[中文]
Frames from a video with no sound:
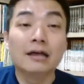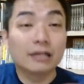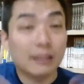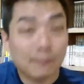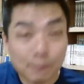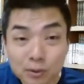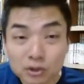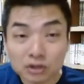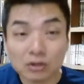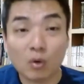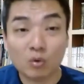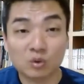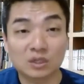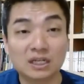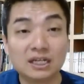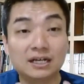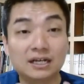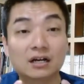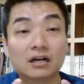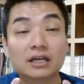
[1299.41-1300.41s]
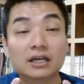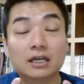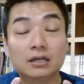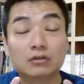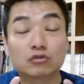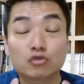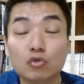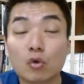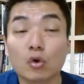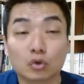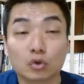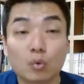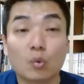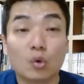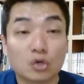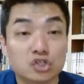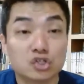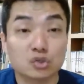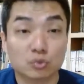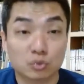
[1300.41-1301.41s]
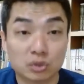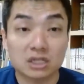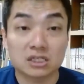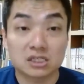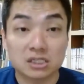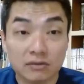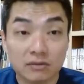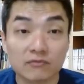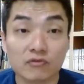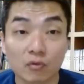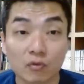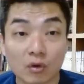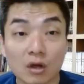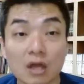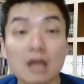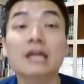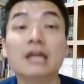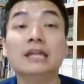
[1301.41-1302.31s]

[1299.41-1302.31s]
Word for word: 你不懂你可以做多久的政府，